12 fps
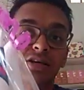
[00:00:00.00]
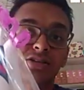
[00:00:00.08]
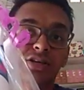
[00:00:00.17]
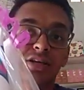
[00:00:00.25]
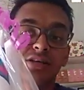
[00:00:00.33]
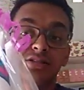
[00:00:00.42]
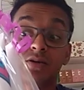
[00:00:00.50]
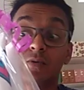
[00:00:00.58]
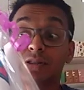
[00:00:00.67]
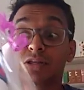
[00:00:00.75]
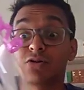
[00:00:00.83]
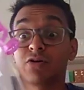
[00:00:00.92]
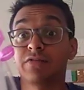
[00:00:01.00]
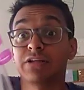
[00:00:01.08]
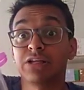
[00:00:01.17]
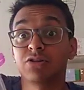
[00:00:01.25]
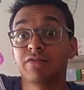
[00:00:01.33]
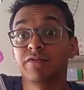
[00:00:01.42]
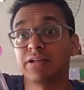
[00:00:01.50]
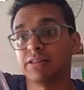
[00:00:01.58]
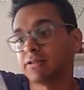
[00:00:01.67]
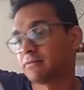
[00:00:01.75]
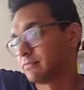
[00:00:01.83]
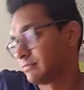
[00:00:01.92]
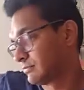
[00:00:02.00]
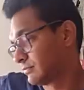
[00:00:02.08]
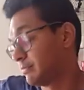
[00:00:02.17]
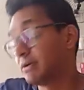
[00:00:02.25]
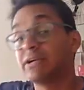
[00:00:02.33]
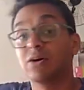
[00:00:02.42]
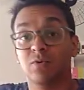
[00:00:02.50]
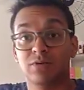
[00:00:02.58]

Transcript: kit aqui a é 59,90. Perdão,